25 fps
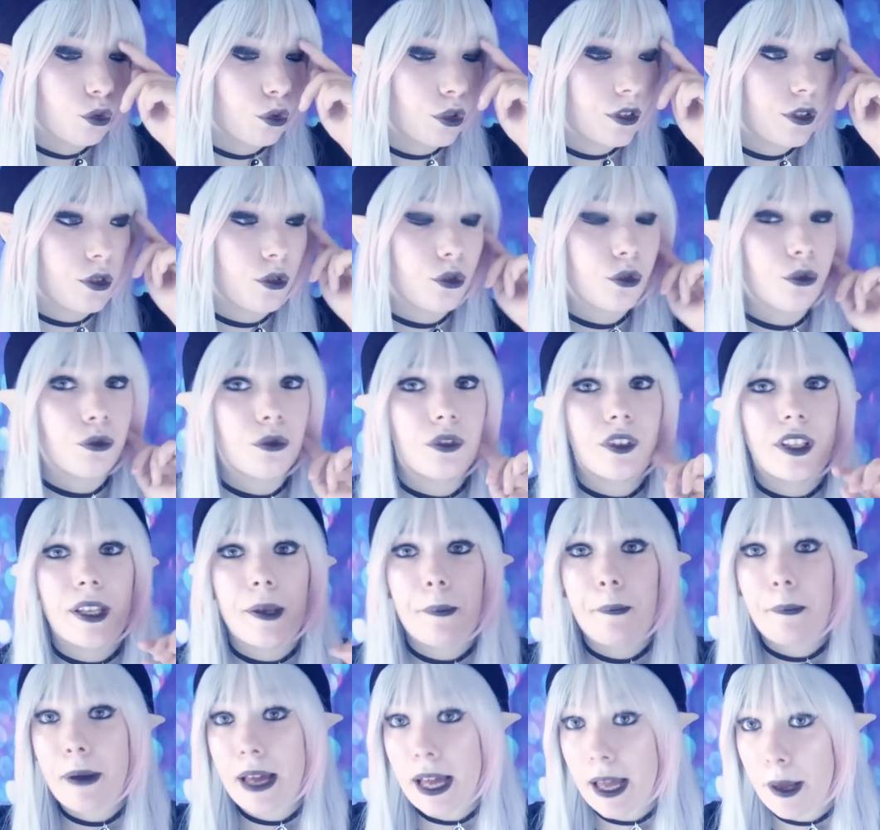Donc ce sont
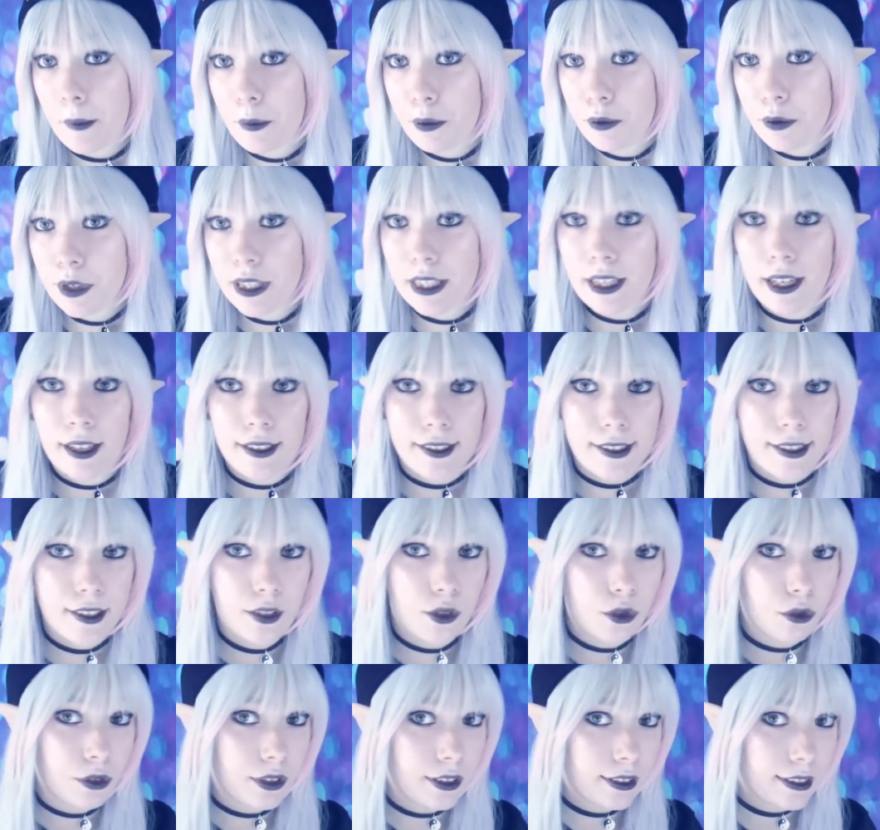des parapluies ainsi
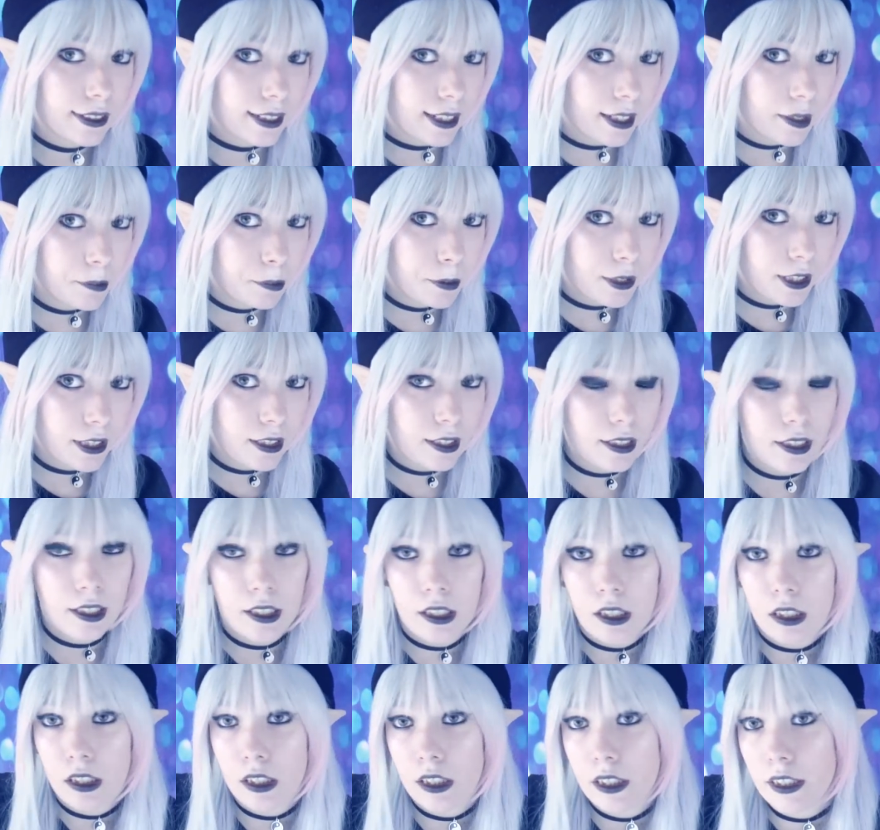que des trépieds
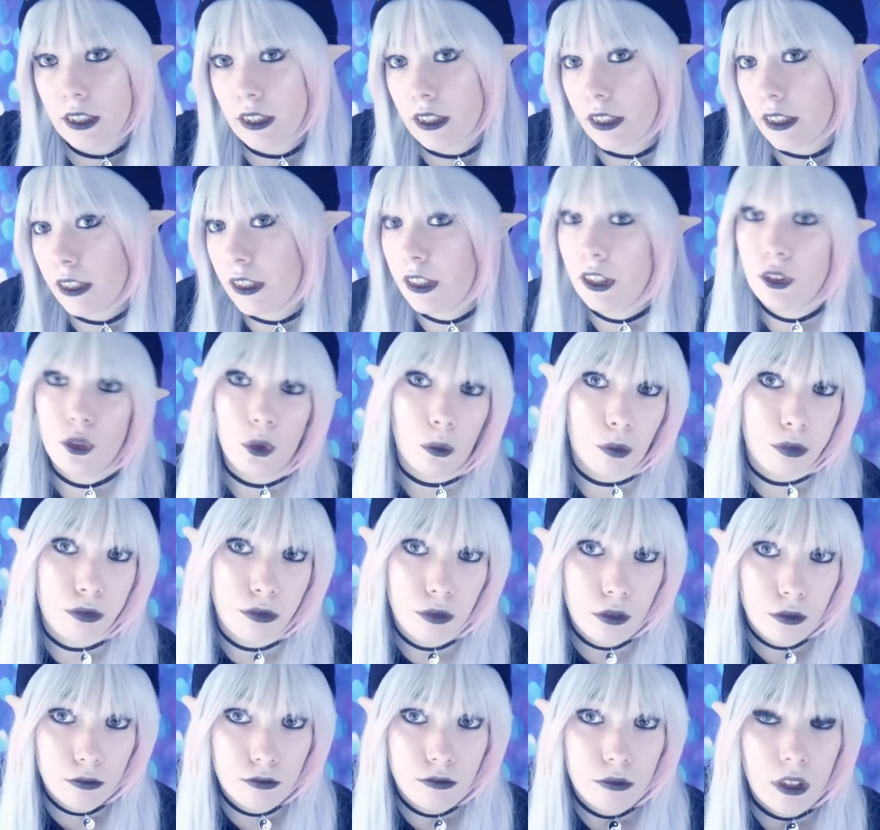et des
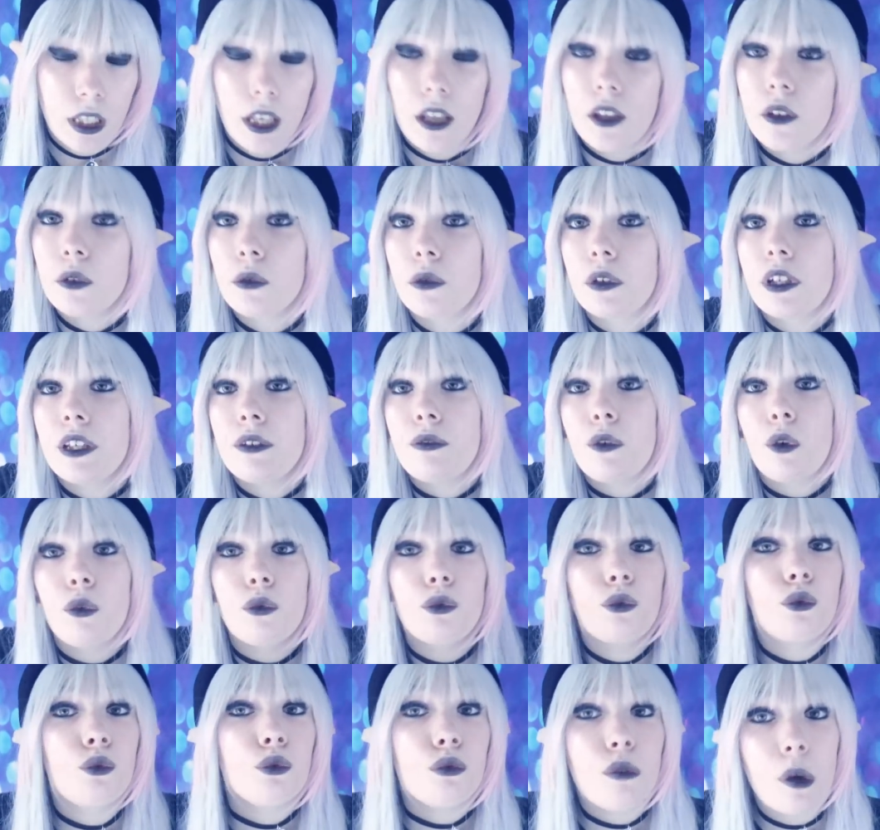ampoules. Donc ils
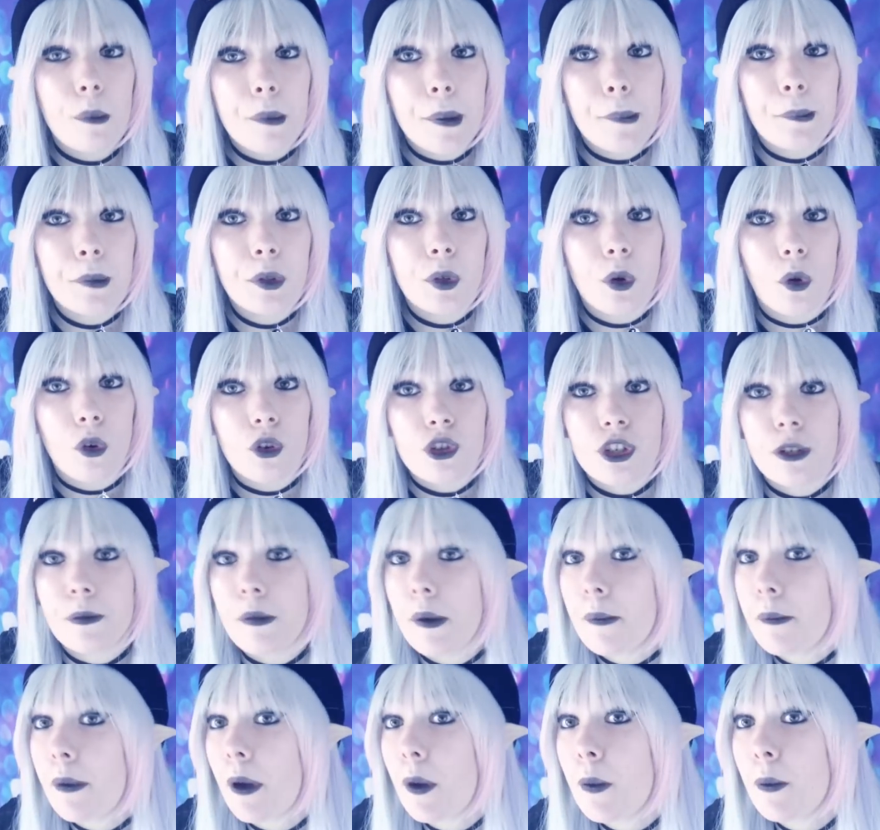vont tout en même temps, j'ai
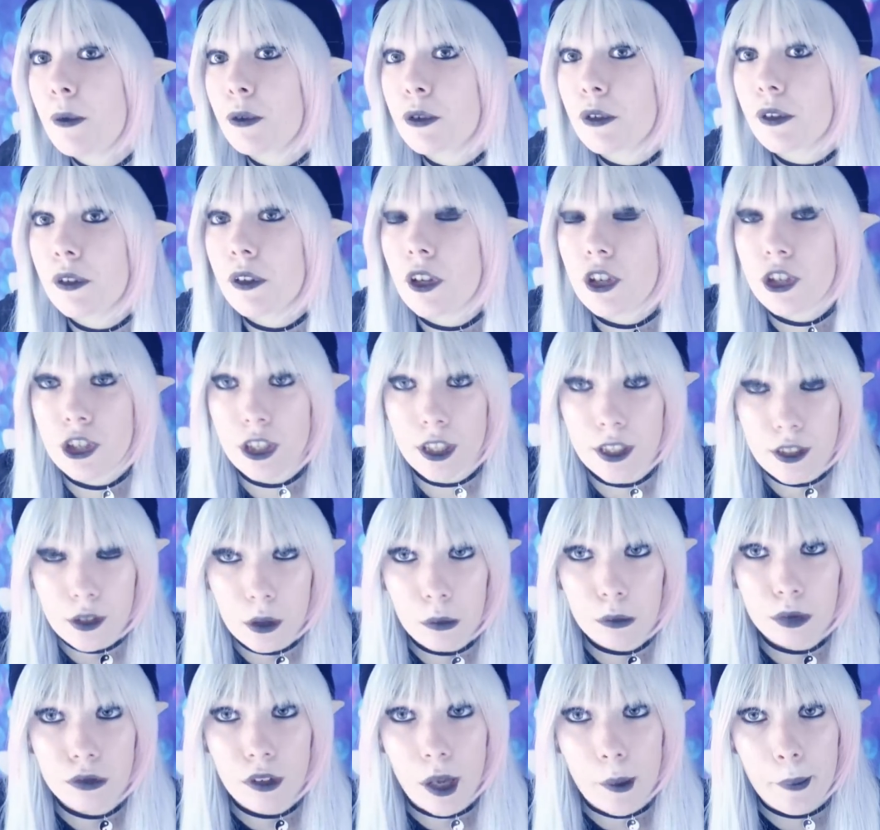même pas eu besoin d'acheter les
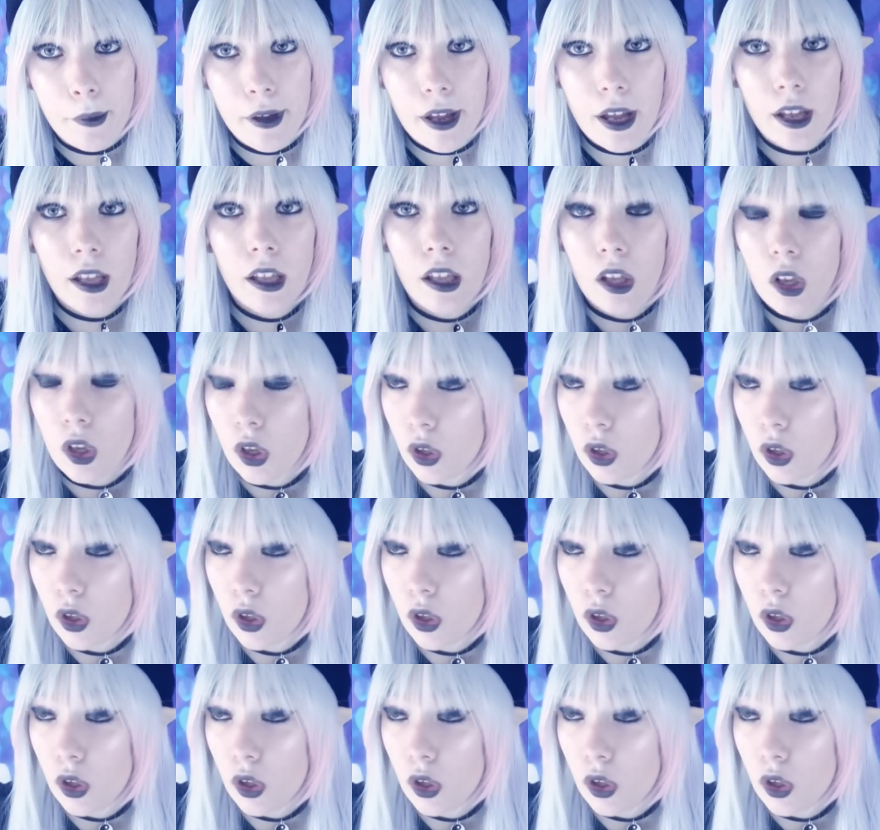ampoules à part.